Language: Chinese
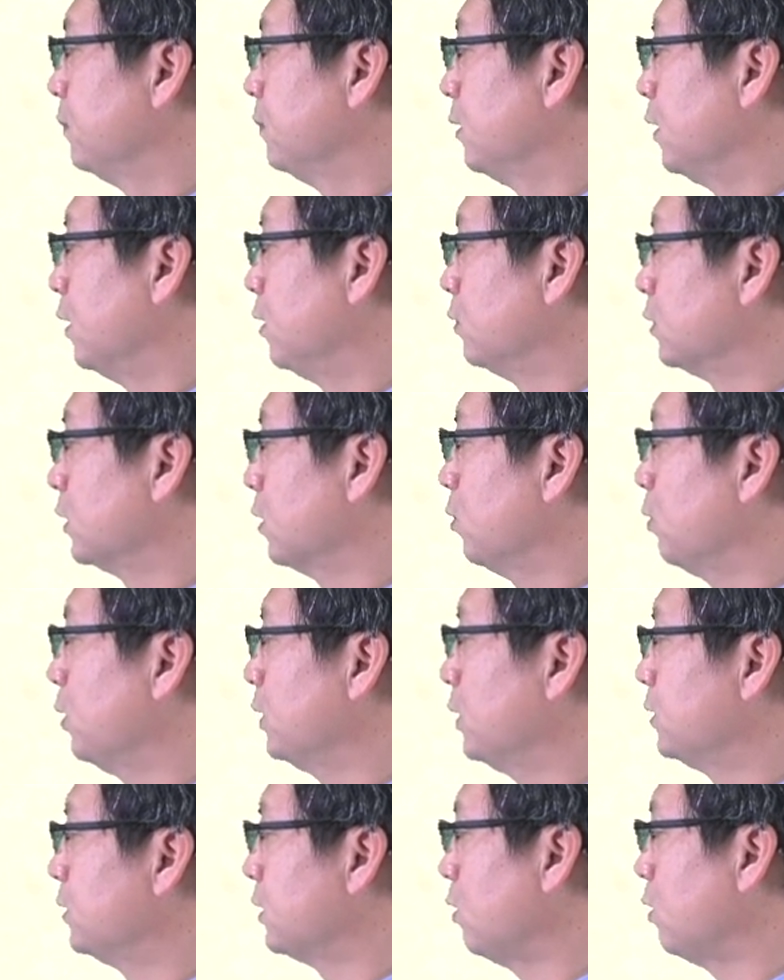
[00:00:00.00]
好，这个
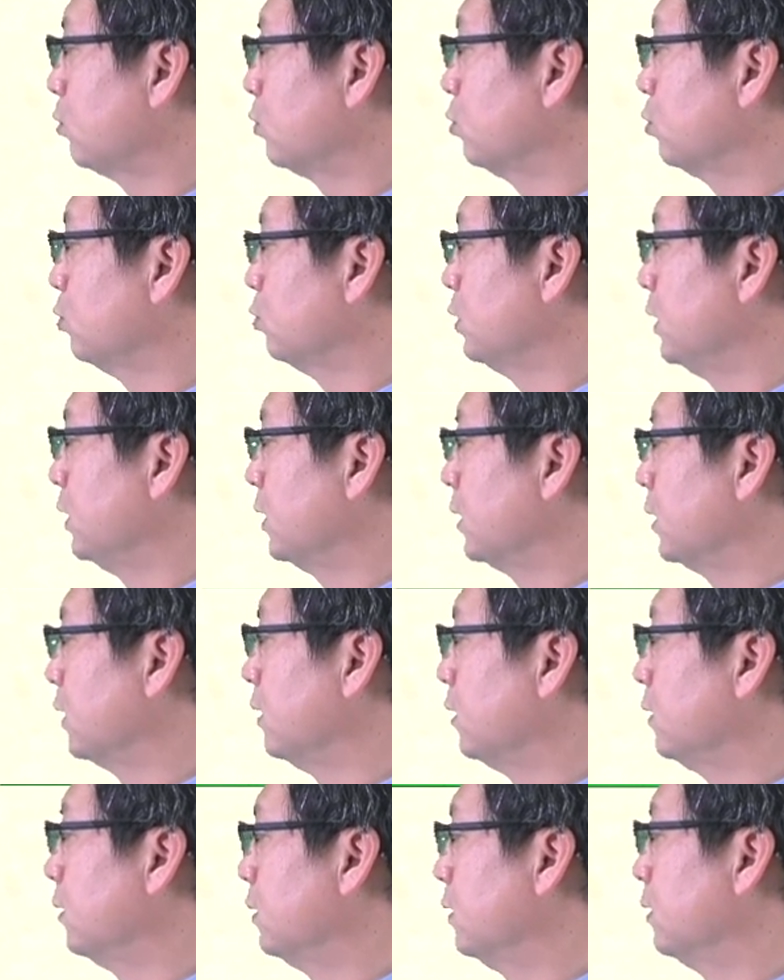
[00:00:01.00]
会造出一
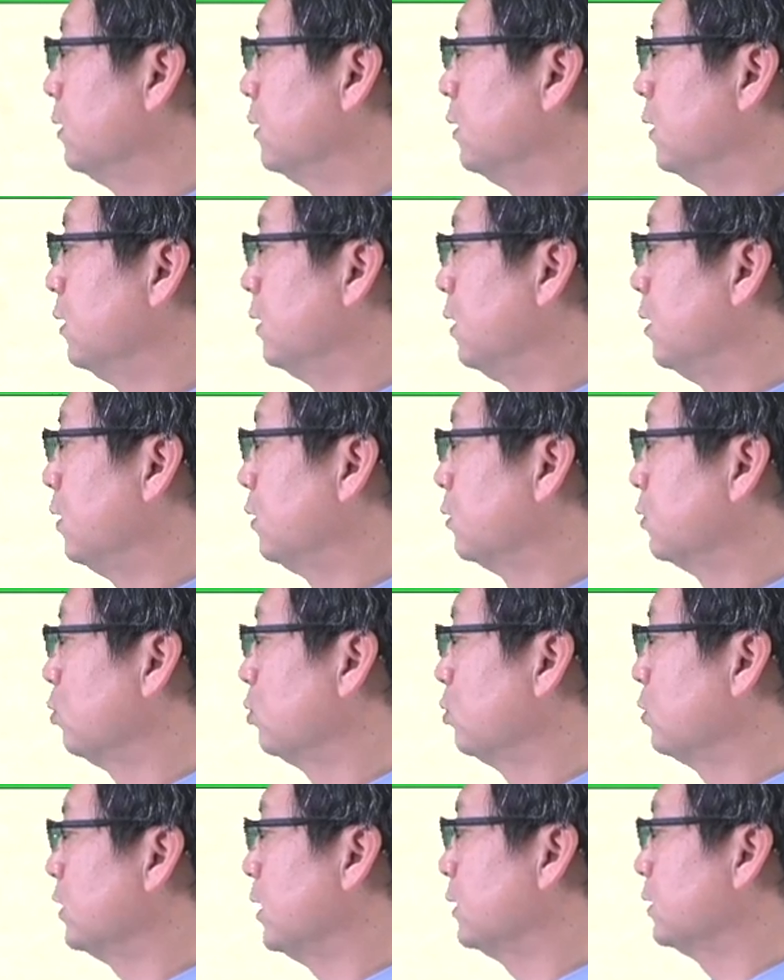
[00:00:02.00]
个啊
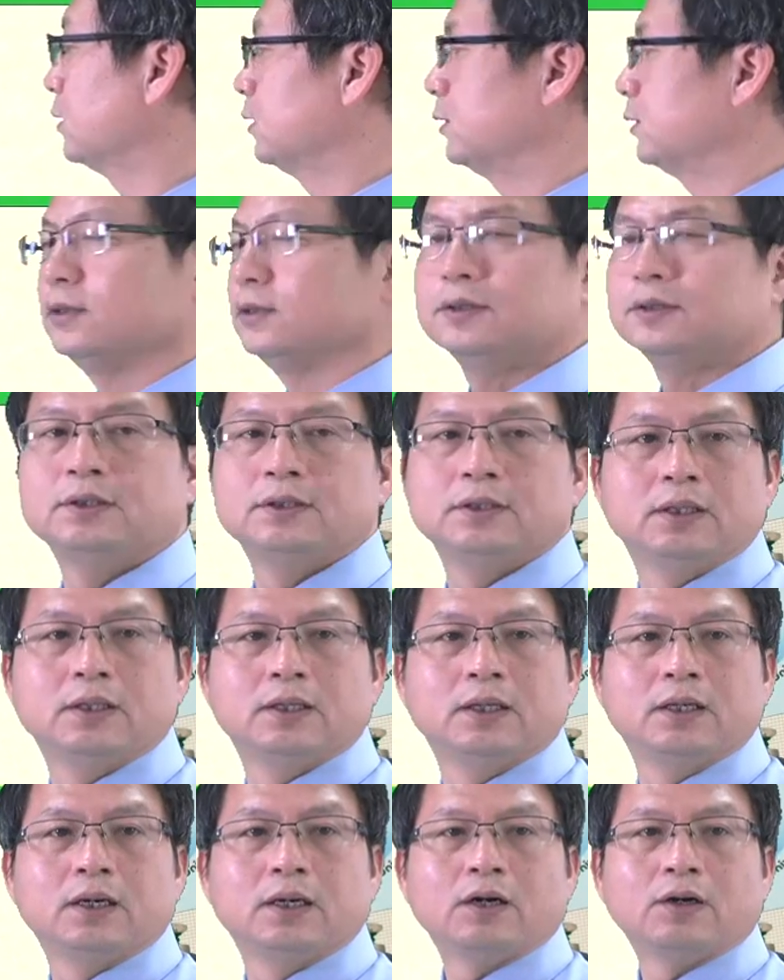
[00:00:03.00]
多项式，
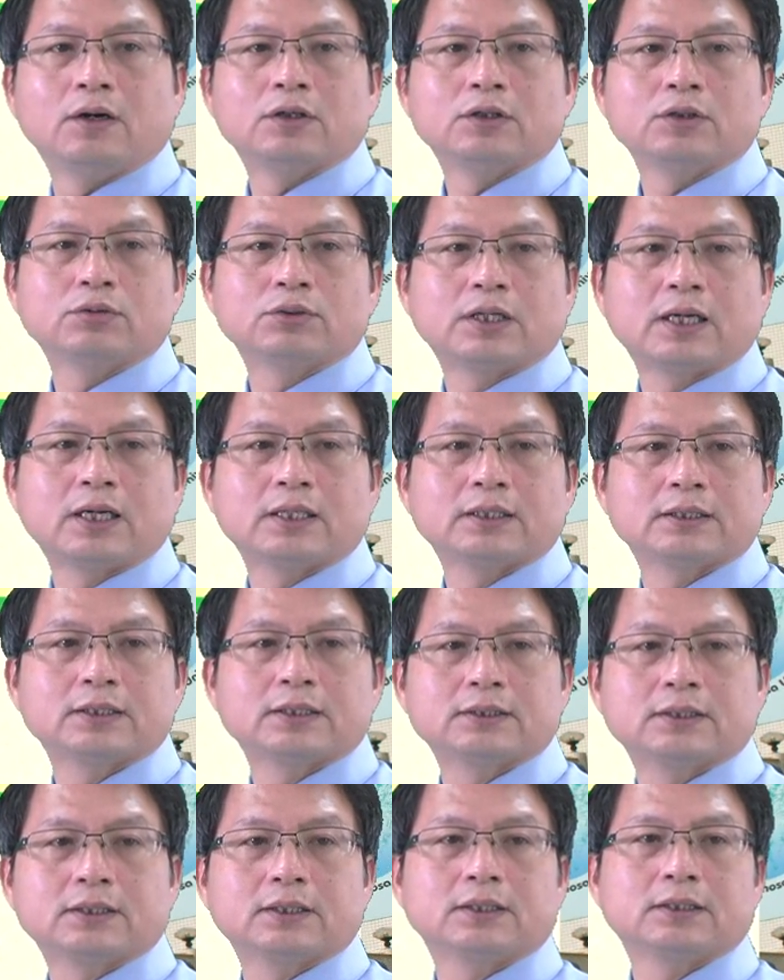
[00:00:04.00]
啊，用它的
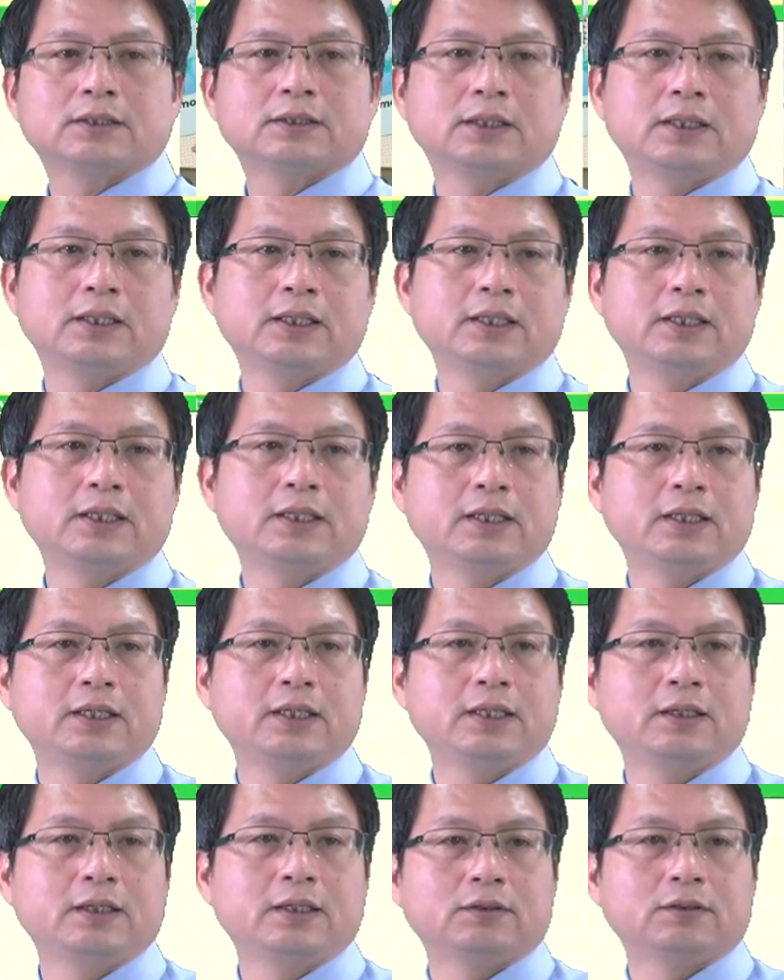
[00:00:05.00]
这个零一零
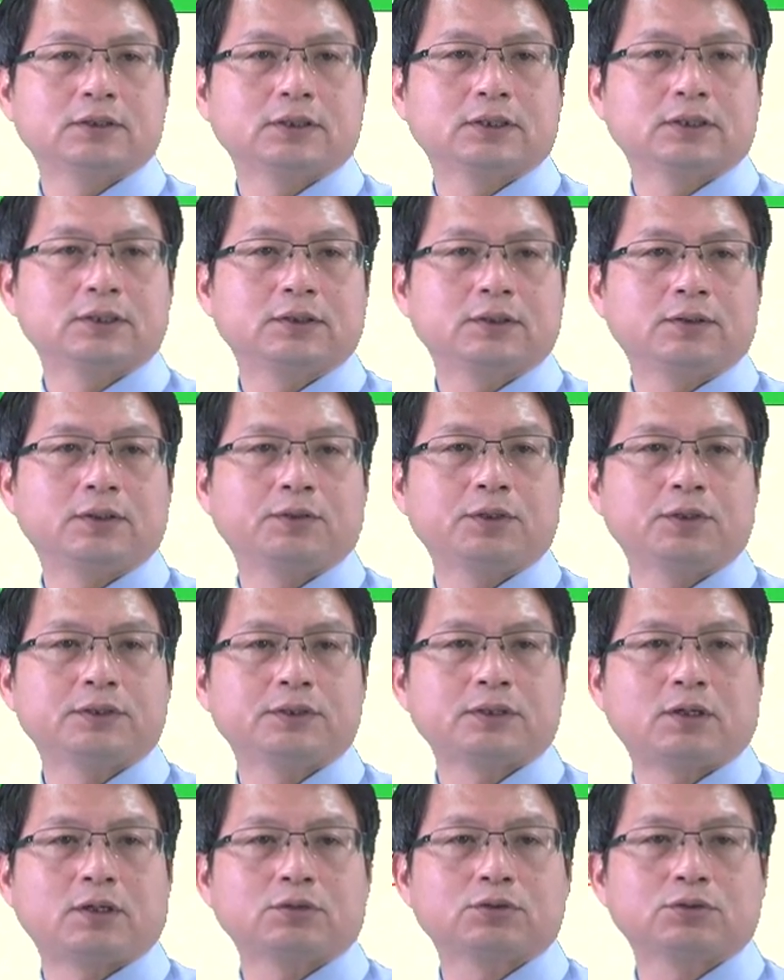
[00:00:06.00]
一哈这个地方会
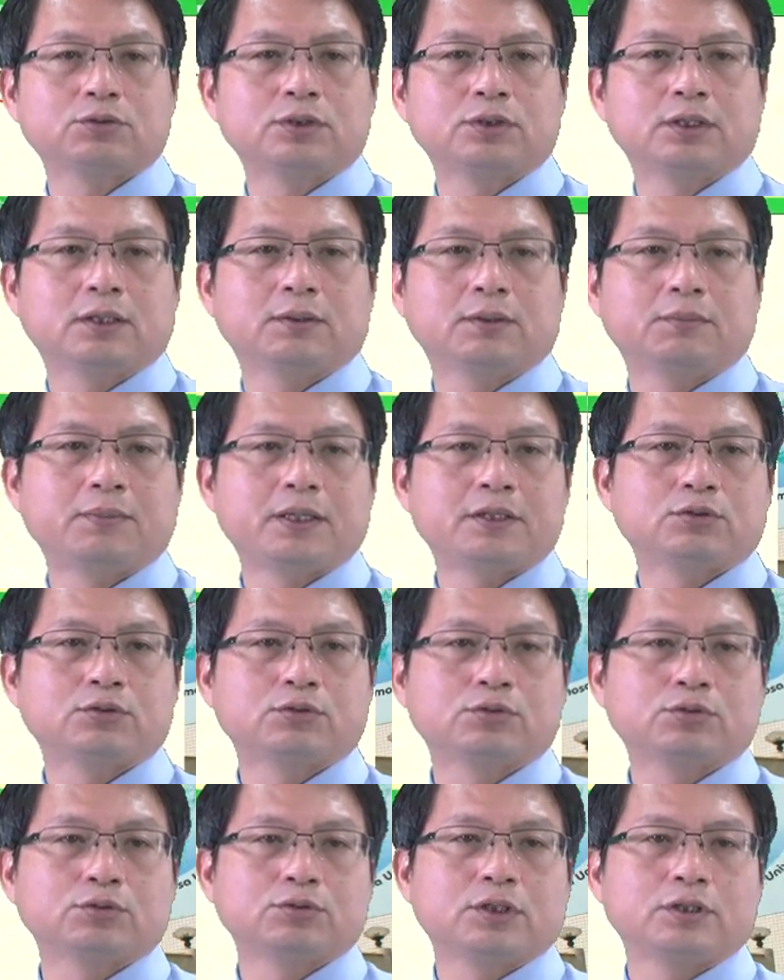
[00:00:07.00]
造出一个被
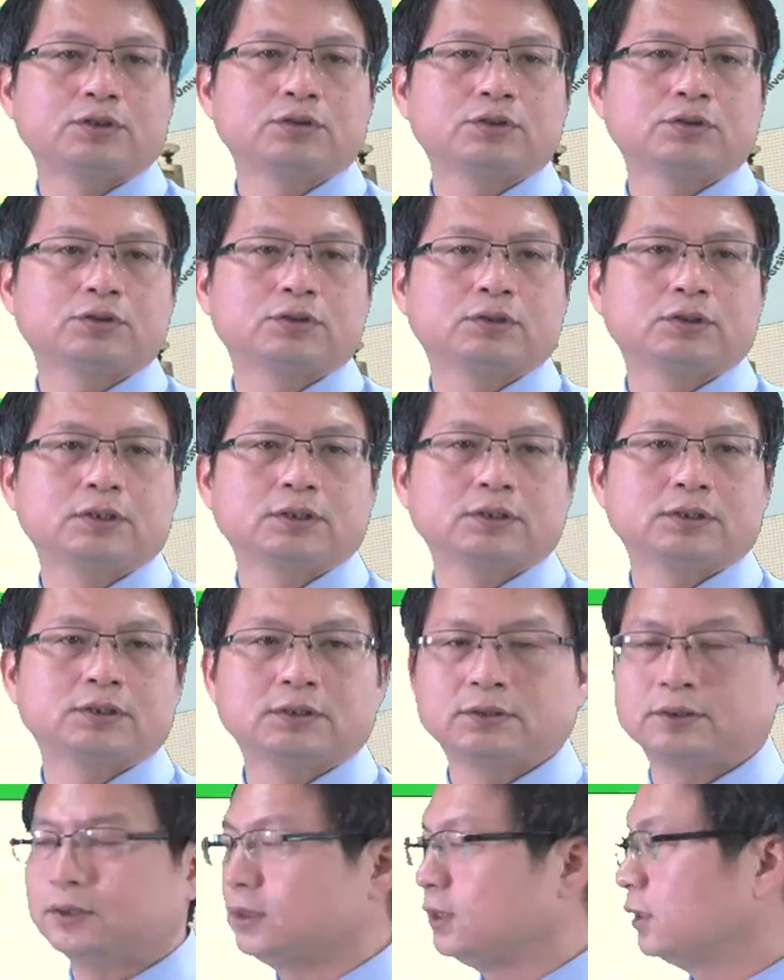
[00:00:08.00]
除数，也就是这个
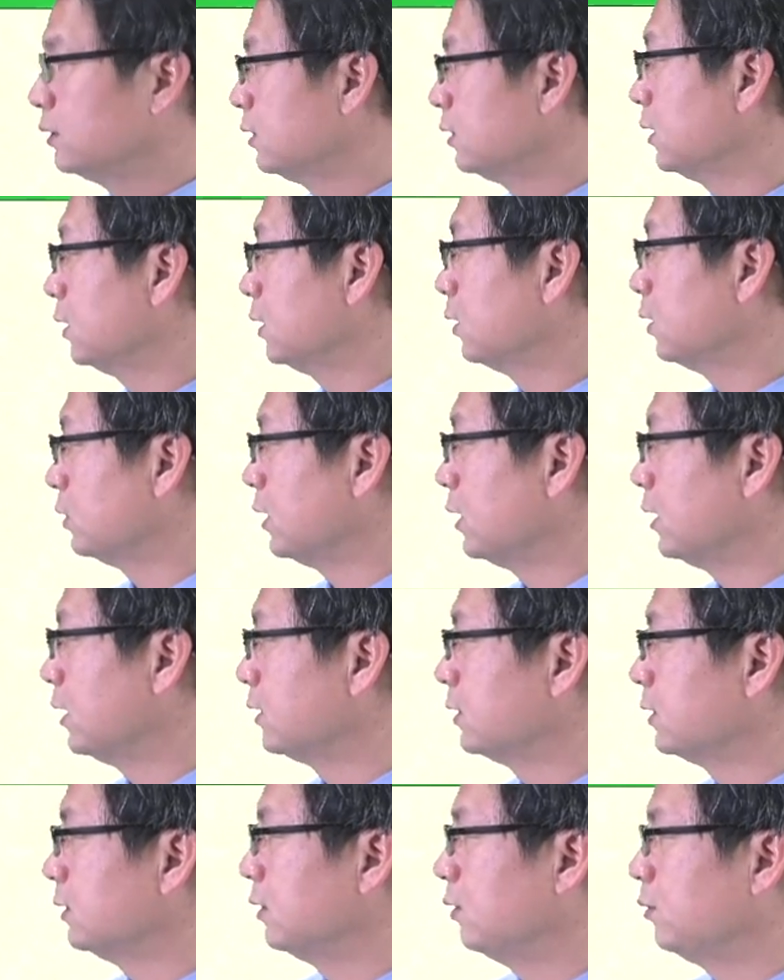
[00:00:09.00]
是这也是一个多项
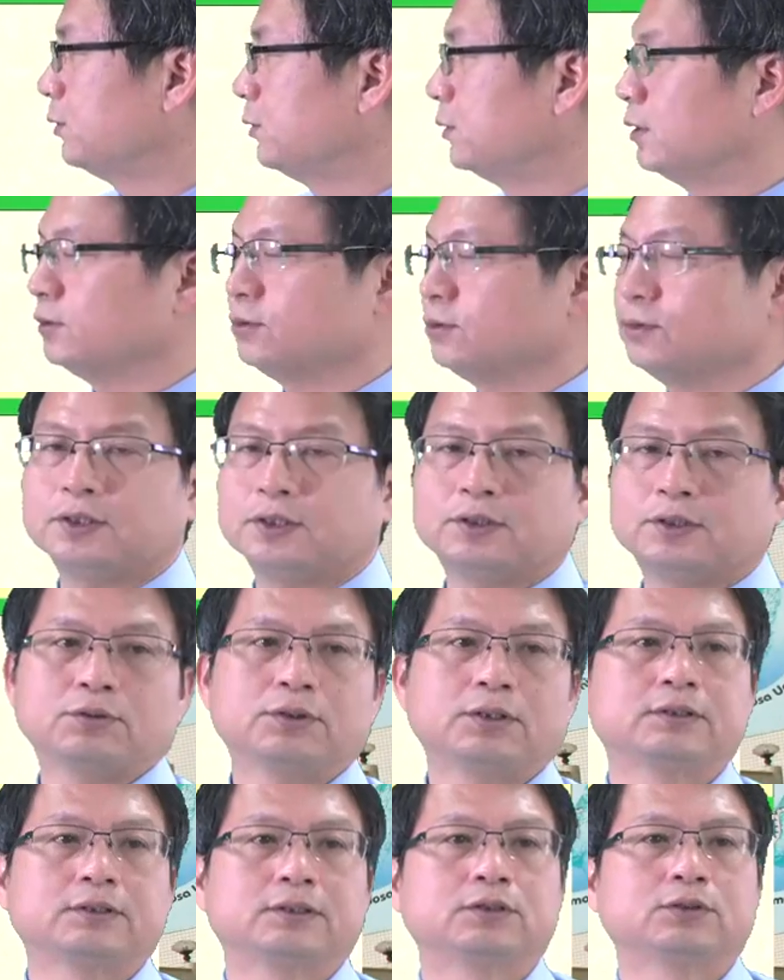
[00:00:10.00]
式，啊，会造出一个多
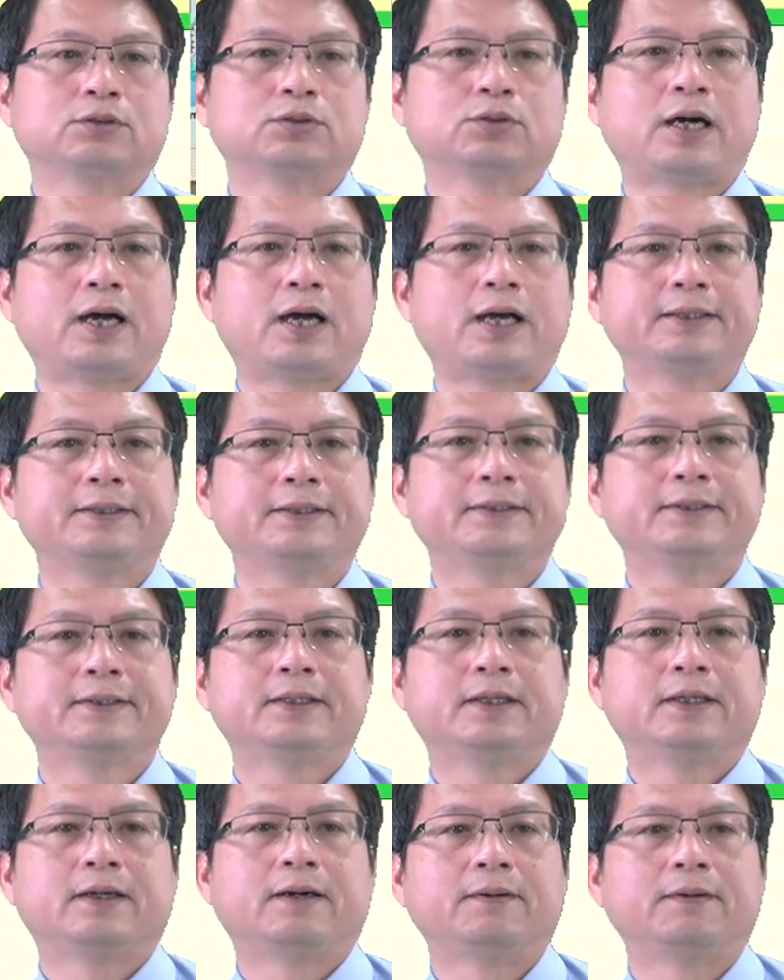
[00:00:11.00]
项式出来，
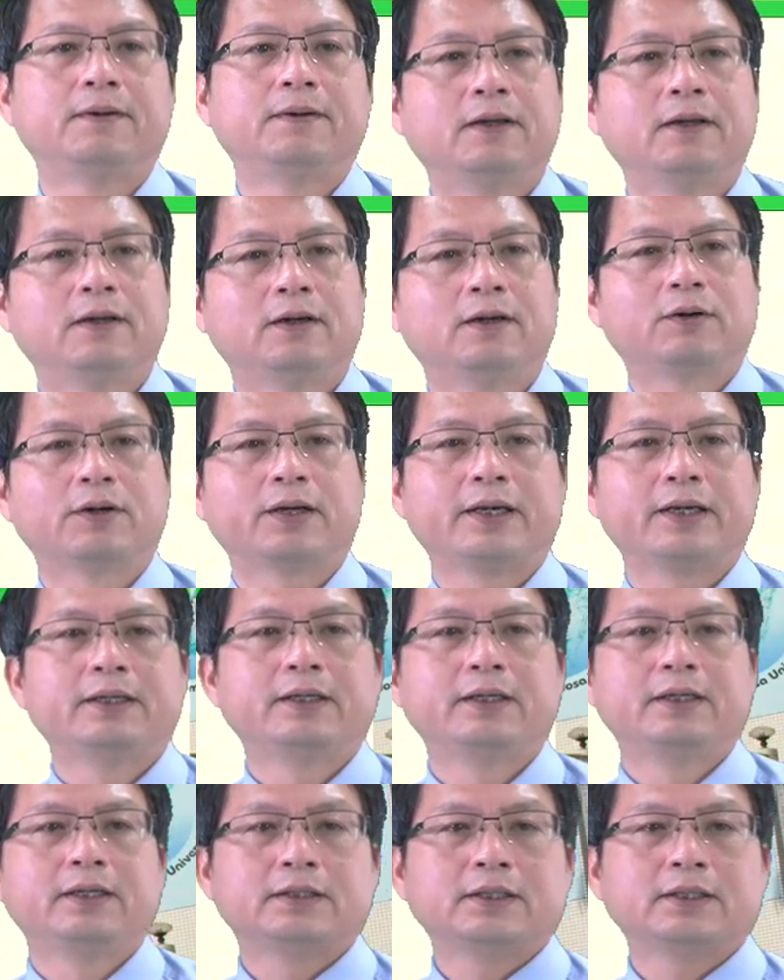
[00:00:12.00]
好，OK。